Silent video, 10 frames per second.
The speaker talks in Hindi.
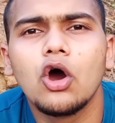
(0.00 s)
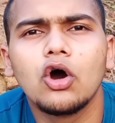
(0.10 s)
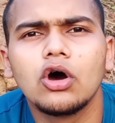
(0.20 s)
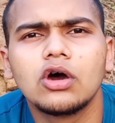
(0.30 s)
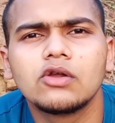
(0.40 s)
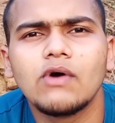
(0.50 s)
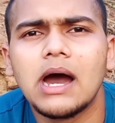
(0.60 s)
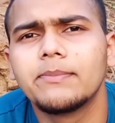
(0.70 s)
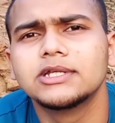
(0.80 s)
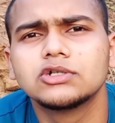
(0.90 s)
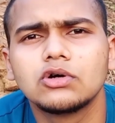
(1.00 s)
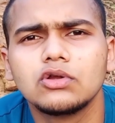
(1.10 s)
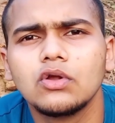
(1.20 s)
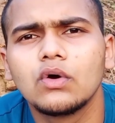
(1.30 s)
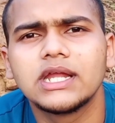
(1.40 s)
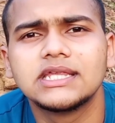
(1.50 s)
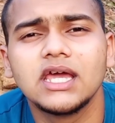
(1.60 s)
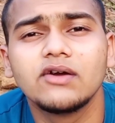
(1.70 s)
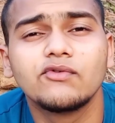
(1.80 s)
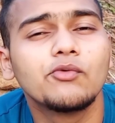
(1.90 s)
और वहाँ पे जो लोग रहते
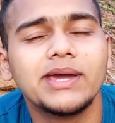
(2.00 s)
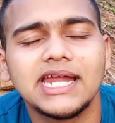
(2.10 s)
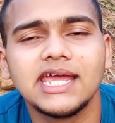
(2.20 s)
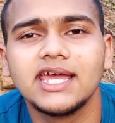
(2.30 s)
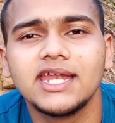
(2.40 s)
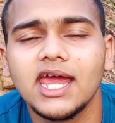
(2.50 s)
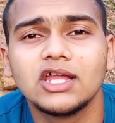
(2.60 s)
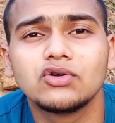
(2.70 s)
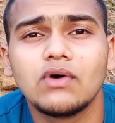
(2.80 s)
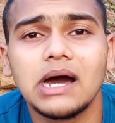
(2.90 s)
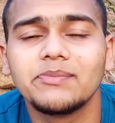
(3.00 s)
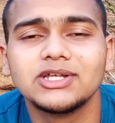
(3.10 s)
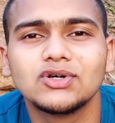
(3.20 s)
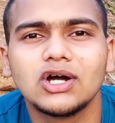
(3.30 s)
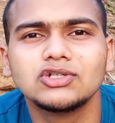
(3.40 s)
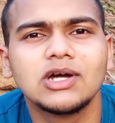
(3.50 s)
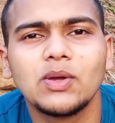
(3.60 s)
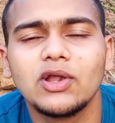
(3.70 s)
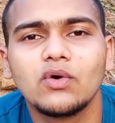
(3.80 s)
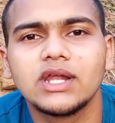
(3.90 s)
हैं वो ही एरिया है तो वहाँ पे जो आजू बाजू
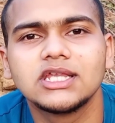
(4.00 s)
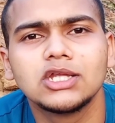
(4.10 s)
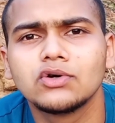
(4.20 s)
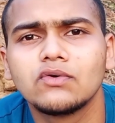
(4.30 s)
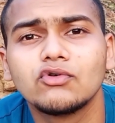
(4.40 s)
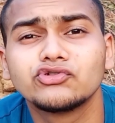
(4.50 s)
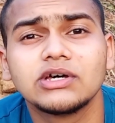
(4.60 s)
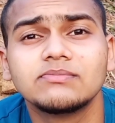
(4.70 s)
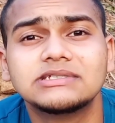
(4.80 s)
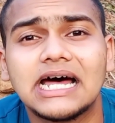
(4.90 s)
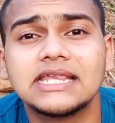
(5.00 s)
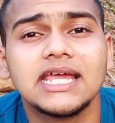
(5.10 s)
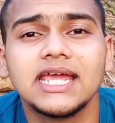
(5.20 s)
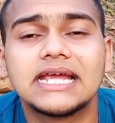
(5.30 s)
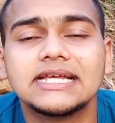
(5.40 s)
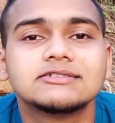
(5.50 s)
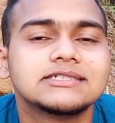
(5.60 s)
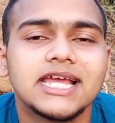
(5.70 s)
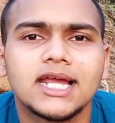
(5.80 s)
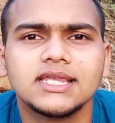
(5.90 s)
में लोग रहते हैं तो वो सब जानते हैं कि
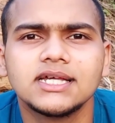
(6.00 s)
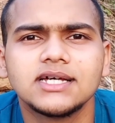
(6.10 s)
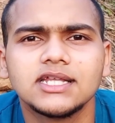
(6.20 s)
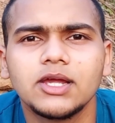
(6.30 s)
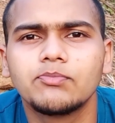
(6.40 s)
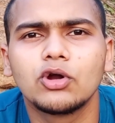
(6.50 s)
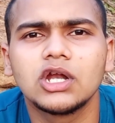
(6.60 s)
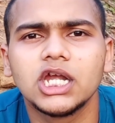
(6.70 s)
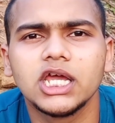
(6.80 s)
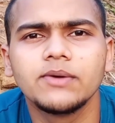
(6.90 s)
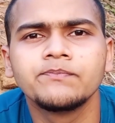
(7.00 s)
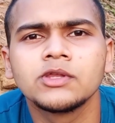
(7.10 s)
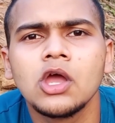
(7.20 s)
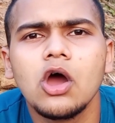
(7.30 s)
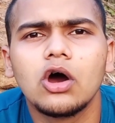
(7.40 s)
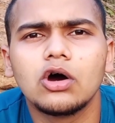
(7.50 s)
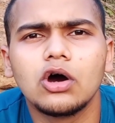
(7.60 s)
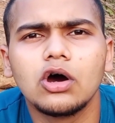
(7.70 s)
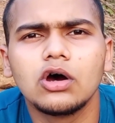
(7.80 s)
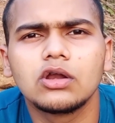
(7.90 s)
स्नैक कितने ज़्यादा इम्पोर्टेंट है
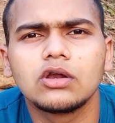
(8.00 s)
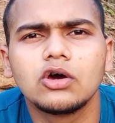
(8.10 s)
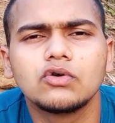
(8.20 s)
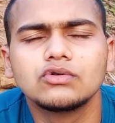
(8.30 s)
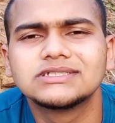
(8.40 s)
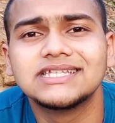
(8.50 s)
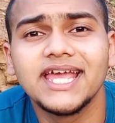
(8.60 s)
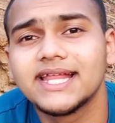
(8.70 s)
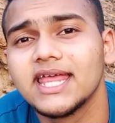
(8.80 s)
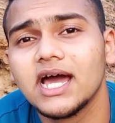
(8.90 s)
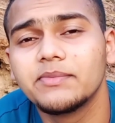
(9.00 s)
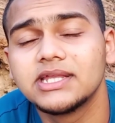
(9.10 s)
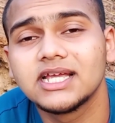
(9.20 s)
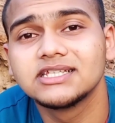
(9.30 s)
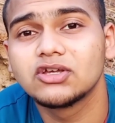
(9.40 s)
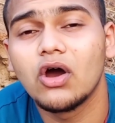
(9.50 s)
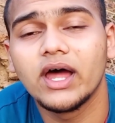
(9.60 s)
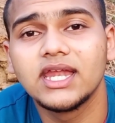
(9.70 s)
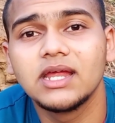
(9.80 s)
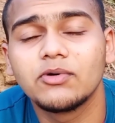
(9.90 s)
और उस स्नेक ने अभी तक किसी को
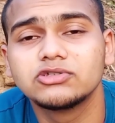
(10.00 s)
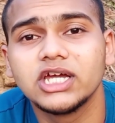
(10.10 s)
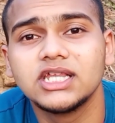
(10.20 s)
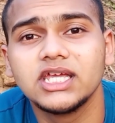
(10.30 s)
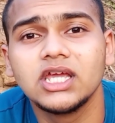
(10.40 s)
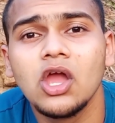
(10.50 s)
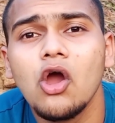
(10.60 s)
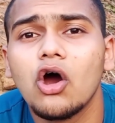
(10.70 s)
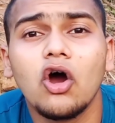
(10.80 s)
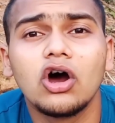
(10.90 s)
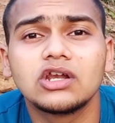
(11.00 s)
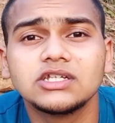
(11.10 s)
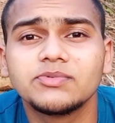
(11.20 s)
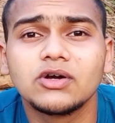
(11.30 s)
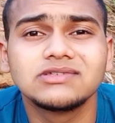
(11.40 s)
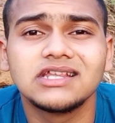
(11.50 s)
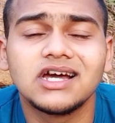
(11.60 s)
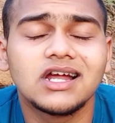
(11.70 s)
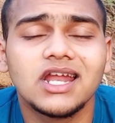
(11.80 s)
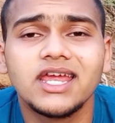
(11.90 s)
हानि नहीं पहुँचाई थी और जब तक उसे
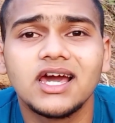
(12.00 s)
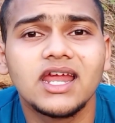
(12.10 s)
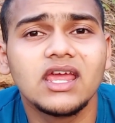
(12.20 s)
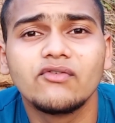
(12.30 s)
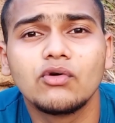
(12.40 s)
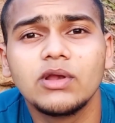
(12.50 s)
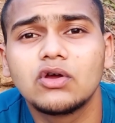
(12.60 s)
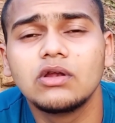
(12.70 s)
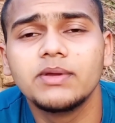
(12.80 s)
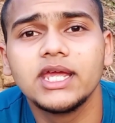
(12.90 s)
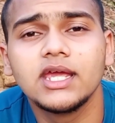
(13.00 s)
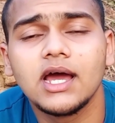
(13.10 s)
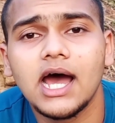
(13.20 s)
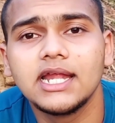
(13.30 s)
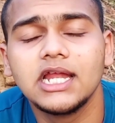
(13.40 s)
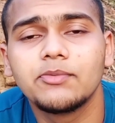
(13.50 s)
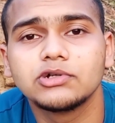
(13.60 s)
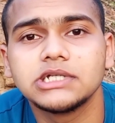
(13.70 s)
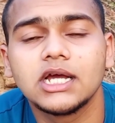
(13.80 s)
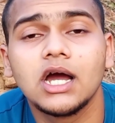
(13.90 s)
तंग नहीं करेंगे वो बिल्कुल भी हानि नहीं
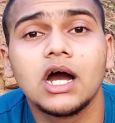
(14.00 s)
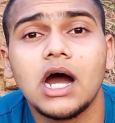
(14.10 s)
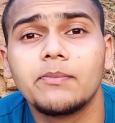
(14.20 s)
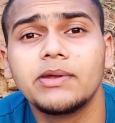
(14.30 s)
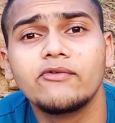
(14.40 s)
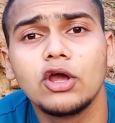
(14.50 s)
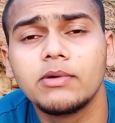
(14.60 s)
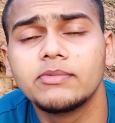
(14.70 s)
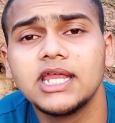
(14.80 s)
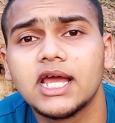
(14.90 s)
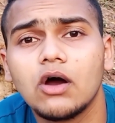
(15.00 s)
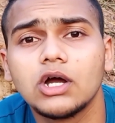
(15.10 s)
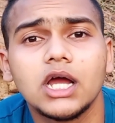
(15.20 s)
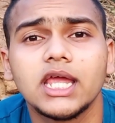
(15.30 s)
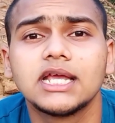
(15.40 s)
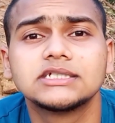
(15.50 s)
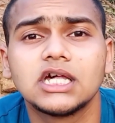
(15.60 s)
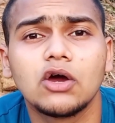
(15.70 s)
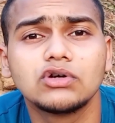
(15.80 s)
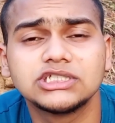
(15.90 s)
पहुँचाएगा आपने वीडियो में भी देखा होगा कि किस
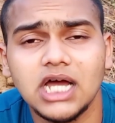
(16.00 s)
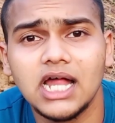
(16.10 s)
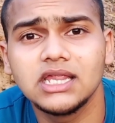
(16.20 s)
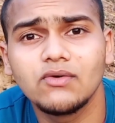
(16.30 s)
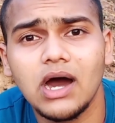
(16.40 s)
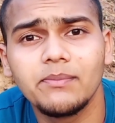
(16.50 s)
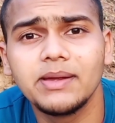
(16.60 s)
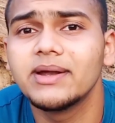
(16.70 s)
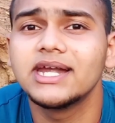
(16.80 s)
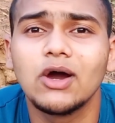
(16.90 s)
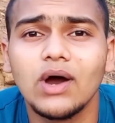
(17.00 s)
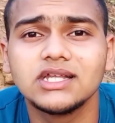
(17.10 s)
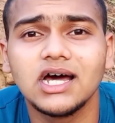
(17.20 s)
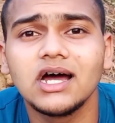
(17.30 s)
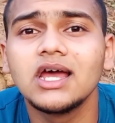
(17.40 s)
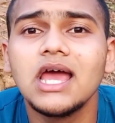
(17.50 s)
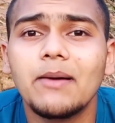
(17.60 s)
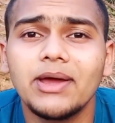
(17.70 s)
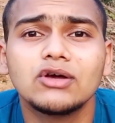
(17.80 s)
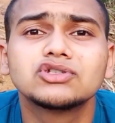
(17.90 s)
तरह वो शांत वहाँ पर बैठा हुआ था
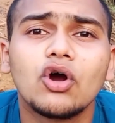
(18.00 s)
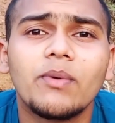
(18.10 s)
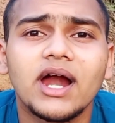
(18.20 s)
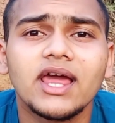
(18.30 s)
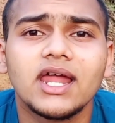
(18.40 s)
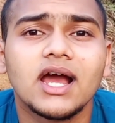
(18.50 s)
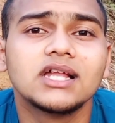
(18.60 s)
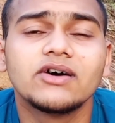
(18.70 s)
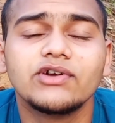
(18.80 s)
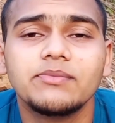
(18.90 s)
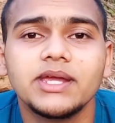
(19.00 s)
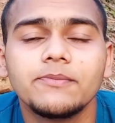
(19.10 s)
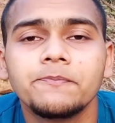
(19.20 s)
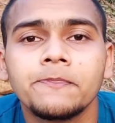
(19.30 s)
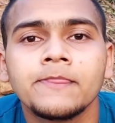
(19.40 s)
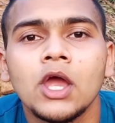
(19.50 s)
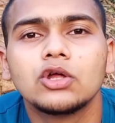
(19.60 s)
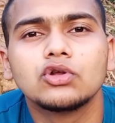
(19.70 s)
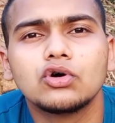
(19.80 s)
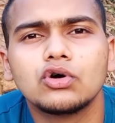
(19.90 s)
मैंने उसको पकड़ के रखा था फिर भी
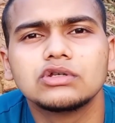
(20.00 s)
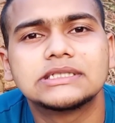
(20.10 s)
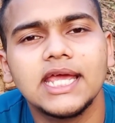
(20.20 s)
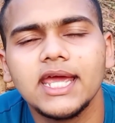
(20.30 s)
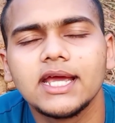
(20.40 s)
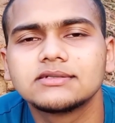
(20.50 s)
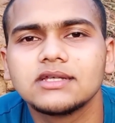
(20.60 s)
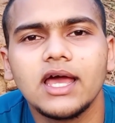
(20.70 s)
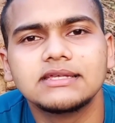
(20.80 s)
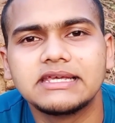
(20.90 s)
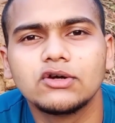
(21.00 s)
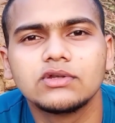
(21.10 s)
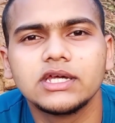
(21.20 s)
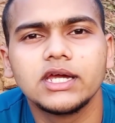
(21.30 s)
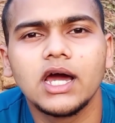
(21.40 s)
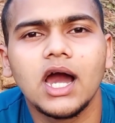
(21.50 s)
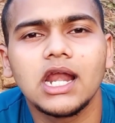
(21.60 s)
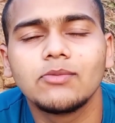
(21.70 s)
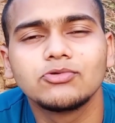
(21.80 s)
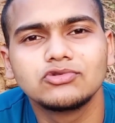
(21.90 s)
तो स्नेक्स ऐसे ही होते हैं अगर
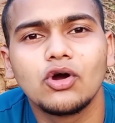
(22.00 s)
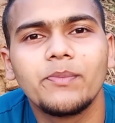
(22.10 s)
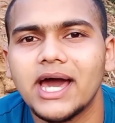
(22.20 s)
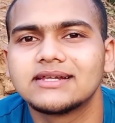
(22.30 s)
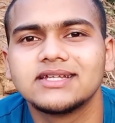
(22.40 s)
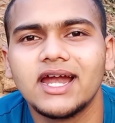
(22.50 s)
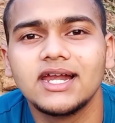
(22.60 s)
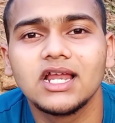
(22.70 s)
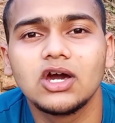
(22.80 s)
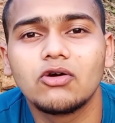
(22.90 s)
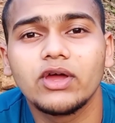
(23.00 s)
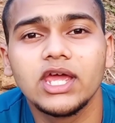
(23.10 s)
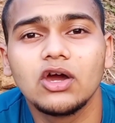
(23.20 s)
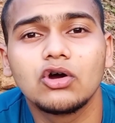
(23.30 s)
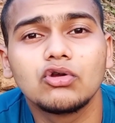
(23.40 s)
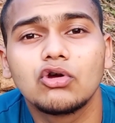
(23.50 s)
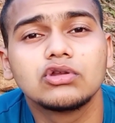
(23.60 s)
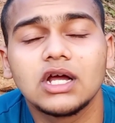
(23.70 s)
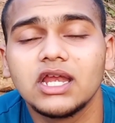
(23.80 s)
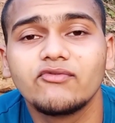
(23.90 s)
आप उनको प्यार से हैंडल करोगे और उनको
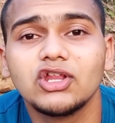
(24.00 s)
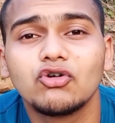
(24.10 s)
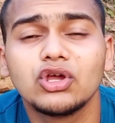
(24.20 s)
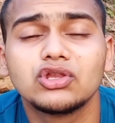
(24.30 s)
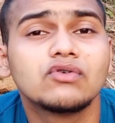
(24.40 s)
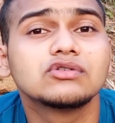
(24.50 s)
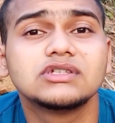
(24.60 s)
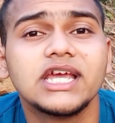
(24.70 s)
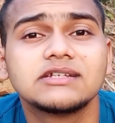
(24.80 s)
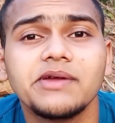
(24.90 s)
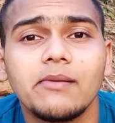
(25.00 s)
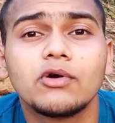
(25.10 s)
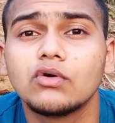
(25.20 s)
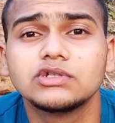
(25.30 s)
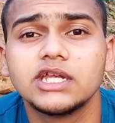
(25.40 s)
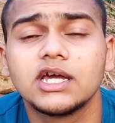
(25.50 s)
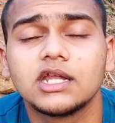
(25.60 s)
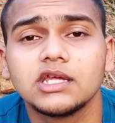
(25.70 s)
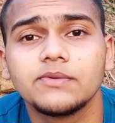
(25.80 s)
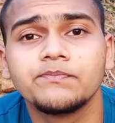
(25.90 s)
तकलीफ नहीं दोगे तो वो स्नैक्स भी आपको कुछ नहीं
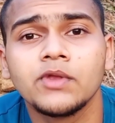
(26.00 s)
करते